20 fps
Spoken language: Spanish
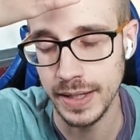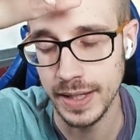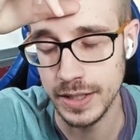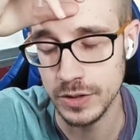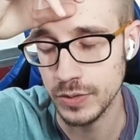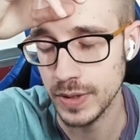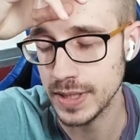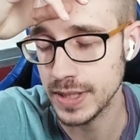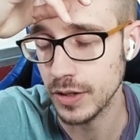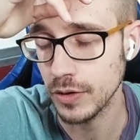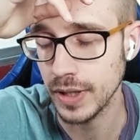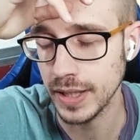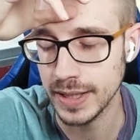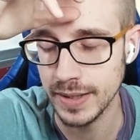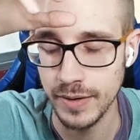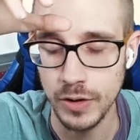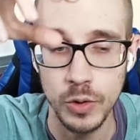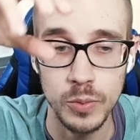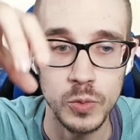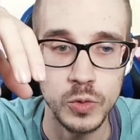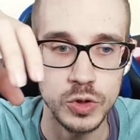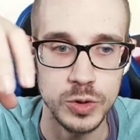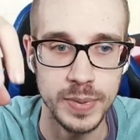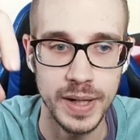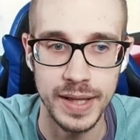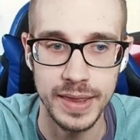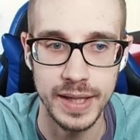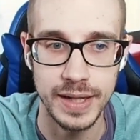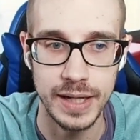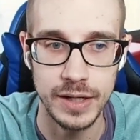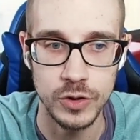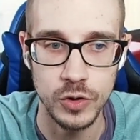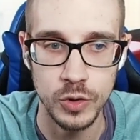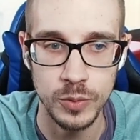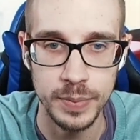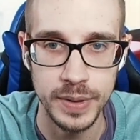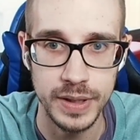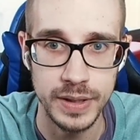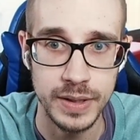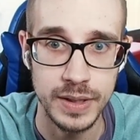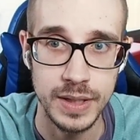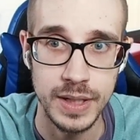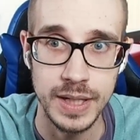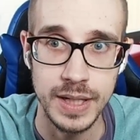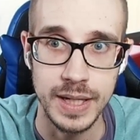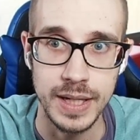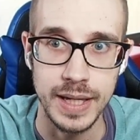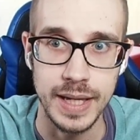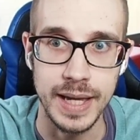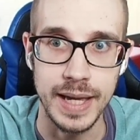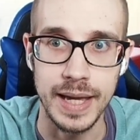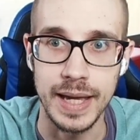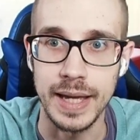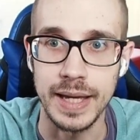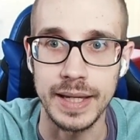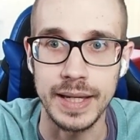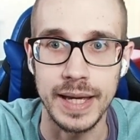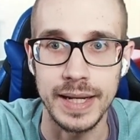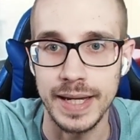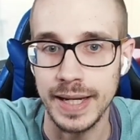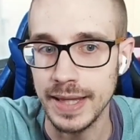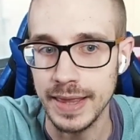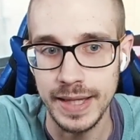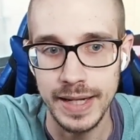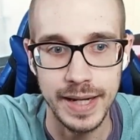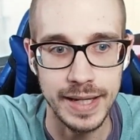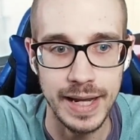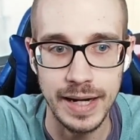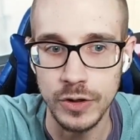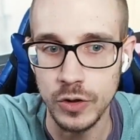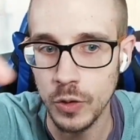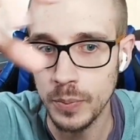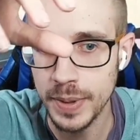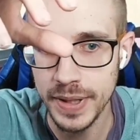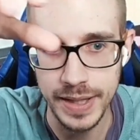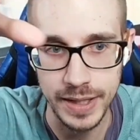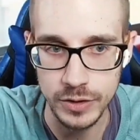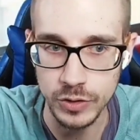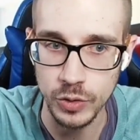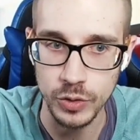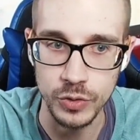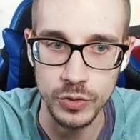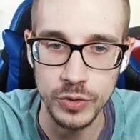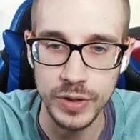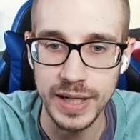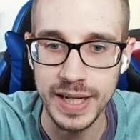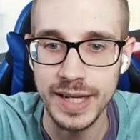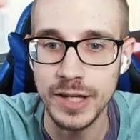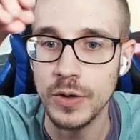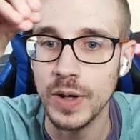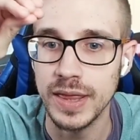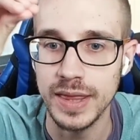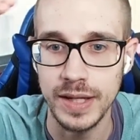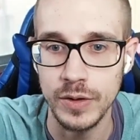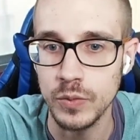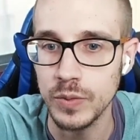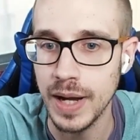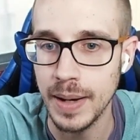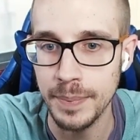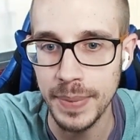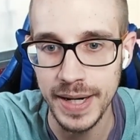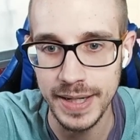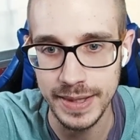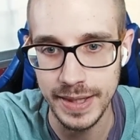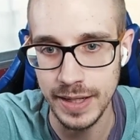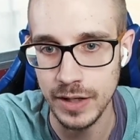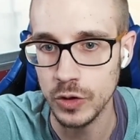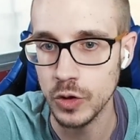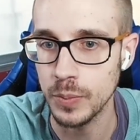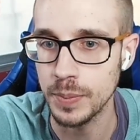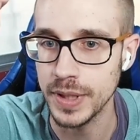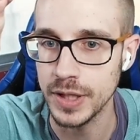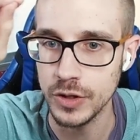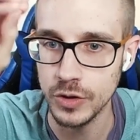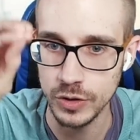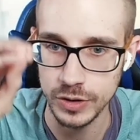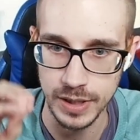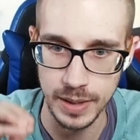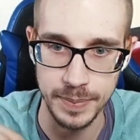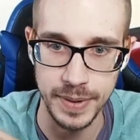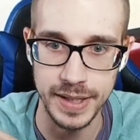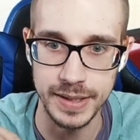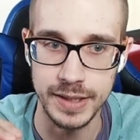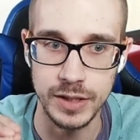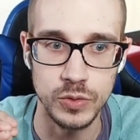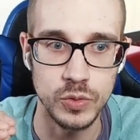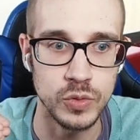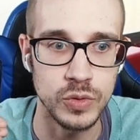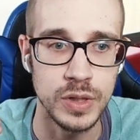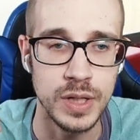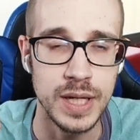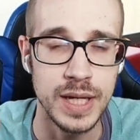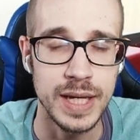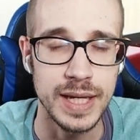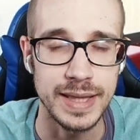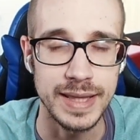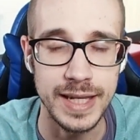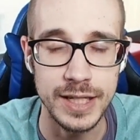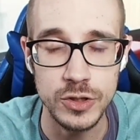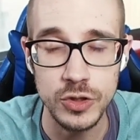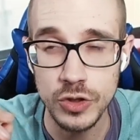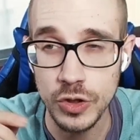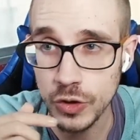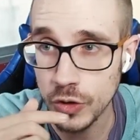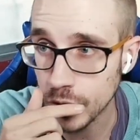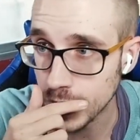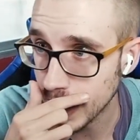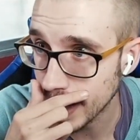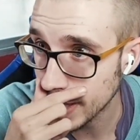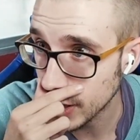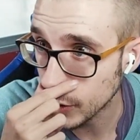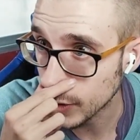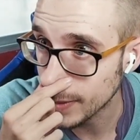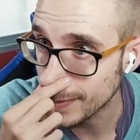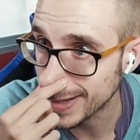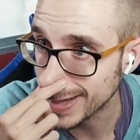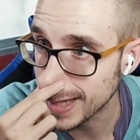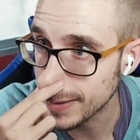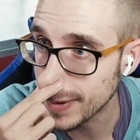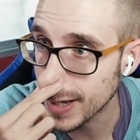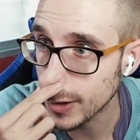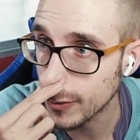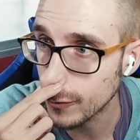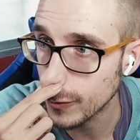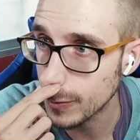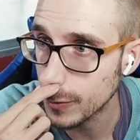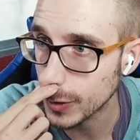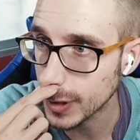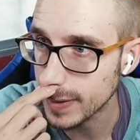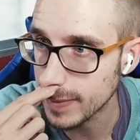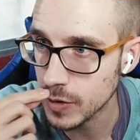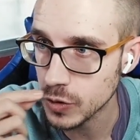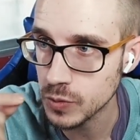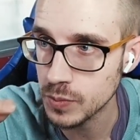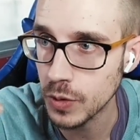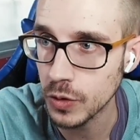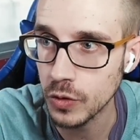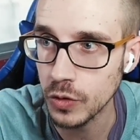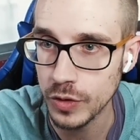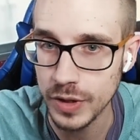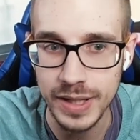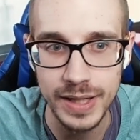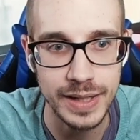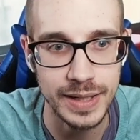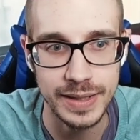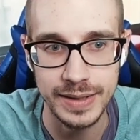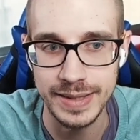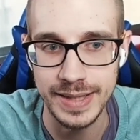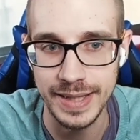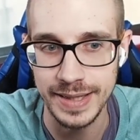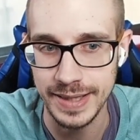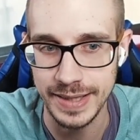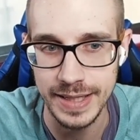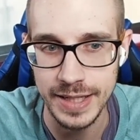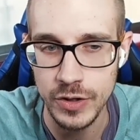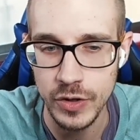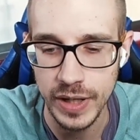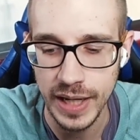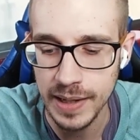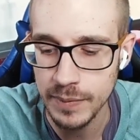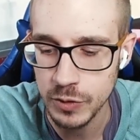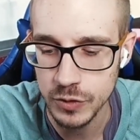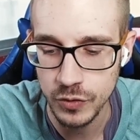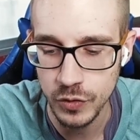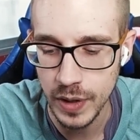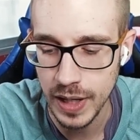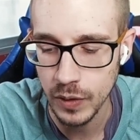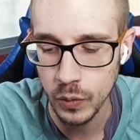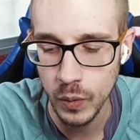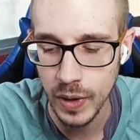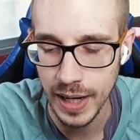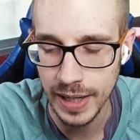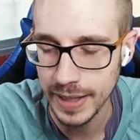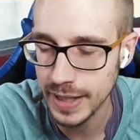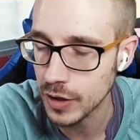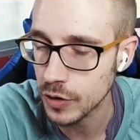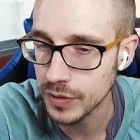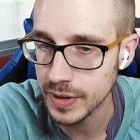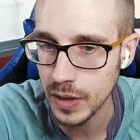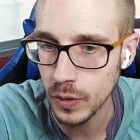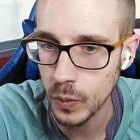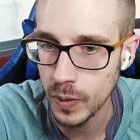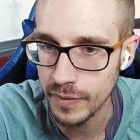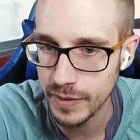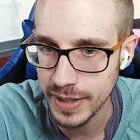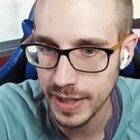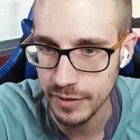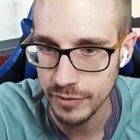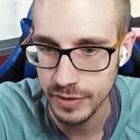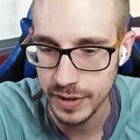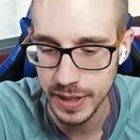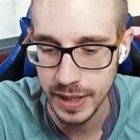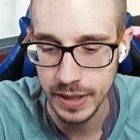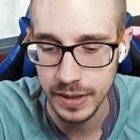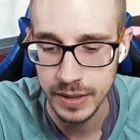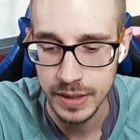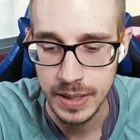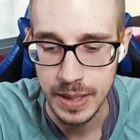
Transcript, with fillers: que es una chica con la que trabajo mucho para hacer el copy, eh, quería que hiciera ya el copy de todo, no quería yo hacer una parte del copy yo y otra parte tú. De hecho, yo creo que ahí lo que metí mano fue porque íbamos un poco, yo no llegamos, fue al, guión del webinar final